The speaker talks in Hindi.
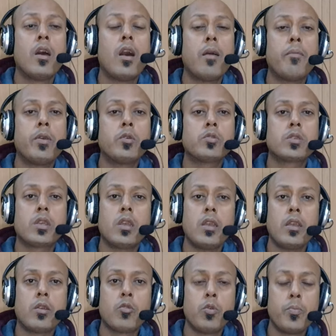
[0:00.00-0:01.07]
हमें
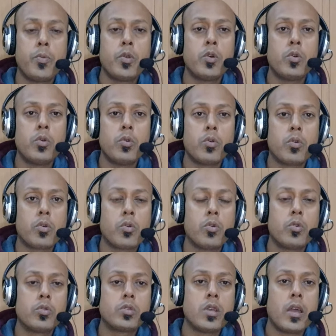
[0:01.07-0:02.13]
उसकी खूबियों
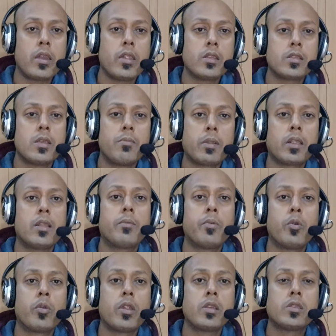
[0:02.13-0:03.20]
को जानने से मतलब
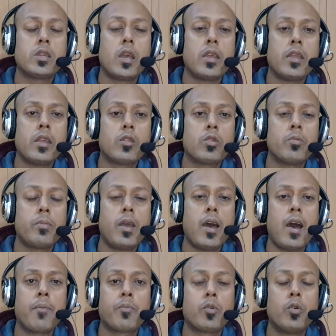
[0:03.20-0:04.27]
होना चाहिए तो मैं
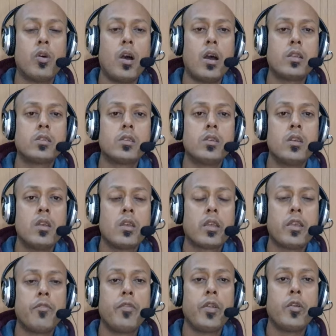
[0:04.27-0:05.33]
आपको आज
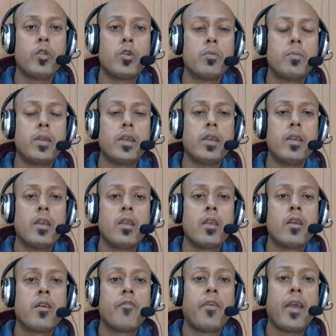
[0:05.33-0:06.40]
की वीडियो में
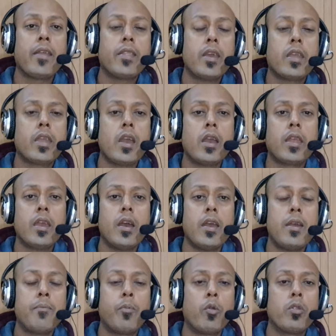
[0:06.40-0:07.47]
फ़ायदे क्या क्या
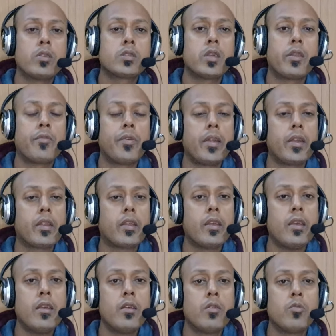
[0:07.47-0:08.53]
है पोलीसल्फेट
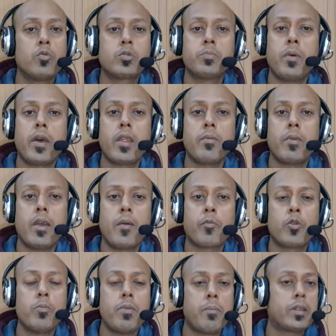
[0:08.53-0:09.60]
के उस बारे में
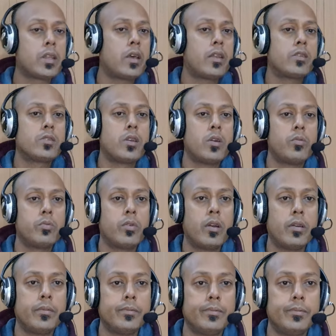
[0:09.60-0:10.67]
आपको मैं बताना चाहूँगा